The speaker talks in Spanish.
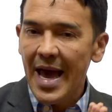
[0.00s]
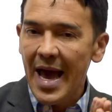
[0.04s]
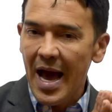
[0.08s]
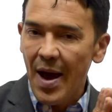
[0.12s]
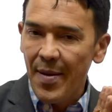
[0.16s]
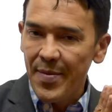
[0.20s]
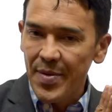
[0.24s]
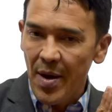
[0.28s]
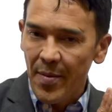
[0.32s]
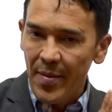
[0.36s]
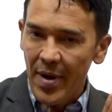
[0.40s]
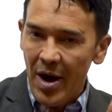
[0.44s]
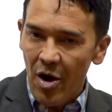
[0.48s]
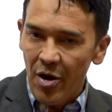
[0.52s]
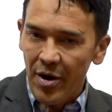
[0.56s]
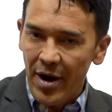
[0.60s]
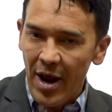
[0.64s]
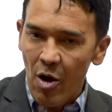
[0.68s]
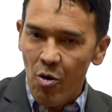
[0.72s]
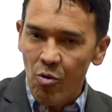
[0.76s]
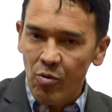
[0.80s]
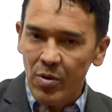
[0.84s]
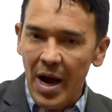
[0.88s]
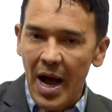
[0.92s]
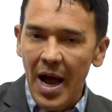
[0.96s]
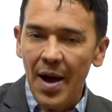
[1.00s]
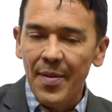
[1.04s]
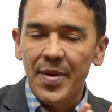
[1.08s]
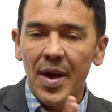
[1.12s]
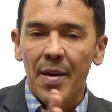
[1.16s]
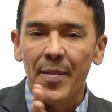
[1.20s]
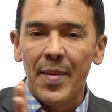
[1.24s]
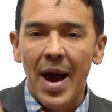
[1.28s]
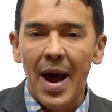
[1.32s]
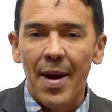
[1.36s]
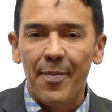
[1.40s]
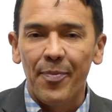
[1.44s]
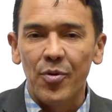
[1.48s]
a mi amada Arauca, a mi
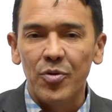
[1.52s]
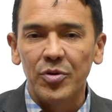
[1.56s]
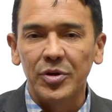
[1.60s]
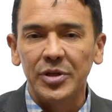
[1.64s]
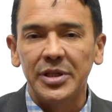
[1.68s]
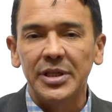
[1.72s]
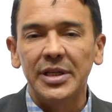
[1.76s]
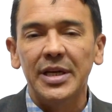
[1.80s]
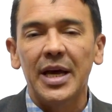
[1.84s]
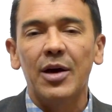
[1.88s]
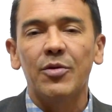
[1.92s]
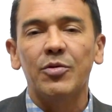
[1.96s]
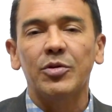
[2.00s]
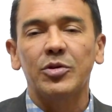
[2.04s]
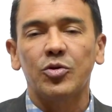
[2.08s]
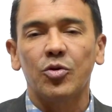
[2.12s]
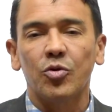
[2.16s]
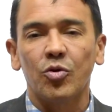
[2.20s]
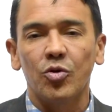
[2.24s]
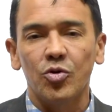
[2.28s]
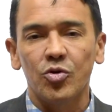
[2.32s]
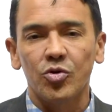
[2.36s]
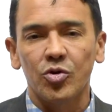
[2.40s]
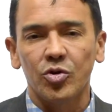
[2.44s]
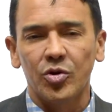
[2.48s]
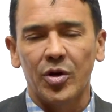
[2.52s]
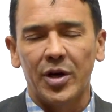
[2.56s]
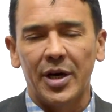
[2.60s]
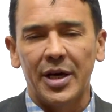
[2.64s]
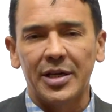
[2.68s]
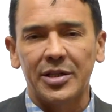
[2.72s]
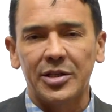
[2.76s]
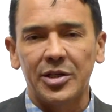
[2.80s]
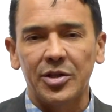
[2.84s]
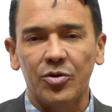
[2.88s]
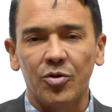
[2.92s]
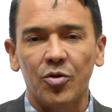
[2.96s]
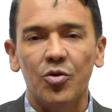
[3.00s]
amada policía, a nuestro glorioso
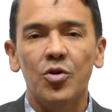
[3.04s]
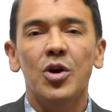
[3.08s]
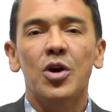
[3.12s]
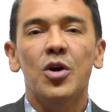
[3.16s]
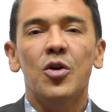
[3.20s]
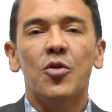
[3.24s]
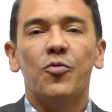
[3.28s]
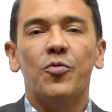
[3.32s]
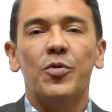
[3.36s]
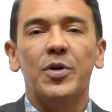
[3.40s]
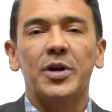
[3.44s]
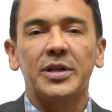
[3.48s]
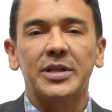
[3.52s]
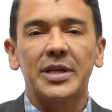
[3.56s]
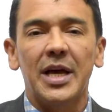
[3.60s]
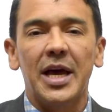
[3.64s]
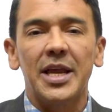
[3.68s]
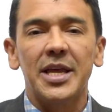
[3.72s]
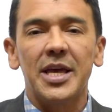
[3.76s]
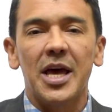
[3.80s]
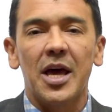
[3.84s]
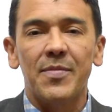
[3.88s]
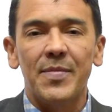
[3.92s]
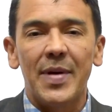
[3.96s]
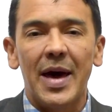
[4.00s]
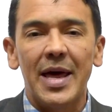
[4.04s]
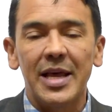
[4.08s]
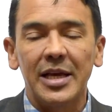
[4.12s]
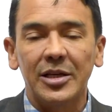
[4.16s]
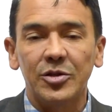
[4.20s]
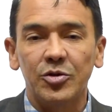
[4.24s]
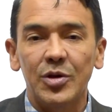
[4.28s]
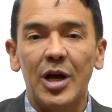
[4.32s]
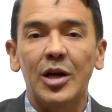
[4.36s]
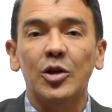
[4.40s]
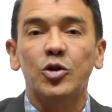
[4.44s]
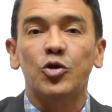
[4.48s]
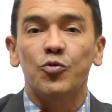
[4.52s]
ejército, Fuerza Aérea Armada
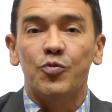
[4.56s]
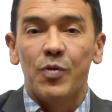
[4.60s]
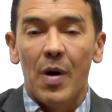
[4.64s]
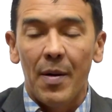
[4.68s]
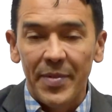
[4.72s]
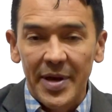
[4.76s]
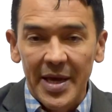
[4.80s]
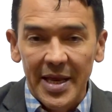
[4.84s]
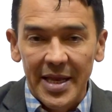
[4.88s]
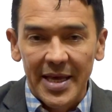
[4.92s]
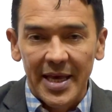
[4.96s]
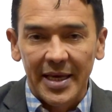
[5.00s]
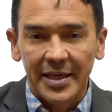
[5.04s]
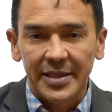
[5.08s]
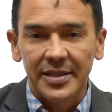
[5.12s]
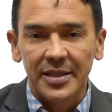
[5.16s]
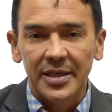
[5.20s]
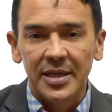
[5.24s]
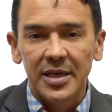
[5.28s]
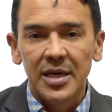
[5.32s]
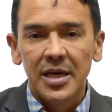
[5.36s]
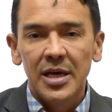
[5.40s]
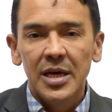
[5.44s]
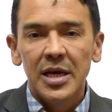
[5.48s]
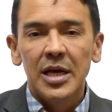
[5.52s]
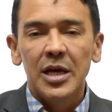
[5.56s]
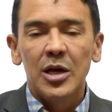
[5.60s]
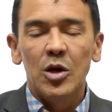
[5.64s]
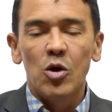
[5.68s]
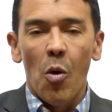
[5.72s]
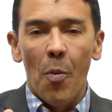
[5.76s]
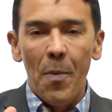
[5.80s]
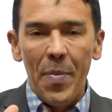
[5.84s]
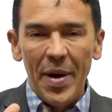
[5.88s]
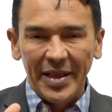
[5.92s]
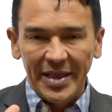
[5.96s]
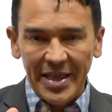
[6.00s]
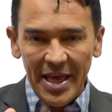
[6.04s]
Nacional, sus familias,
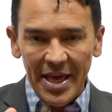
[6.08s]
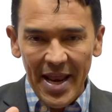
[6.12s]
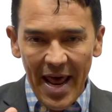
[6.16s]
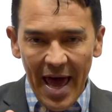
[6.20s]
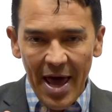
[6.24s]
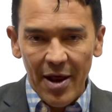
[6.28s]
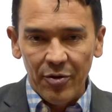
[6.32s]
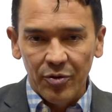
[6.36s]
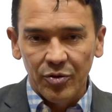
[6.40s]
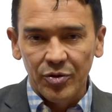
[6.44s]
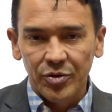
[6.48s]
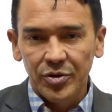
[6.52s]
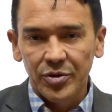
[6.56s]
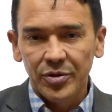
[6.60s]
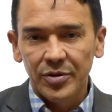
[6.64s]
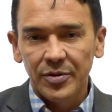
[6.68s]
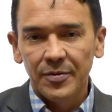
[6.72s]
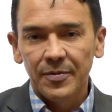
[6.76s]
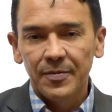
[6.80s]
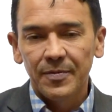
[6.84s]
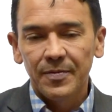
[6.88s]
los veteranos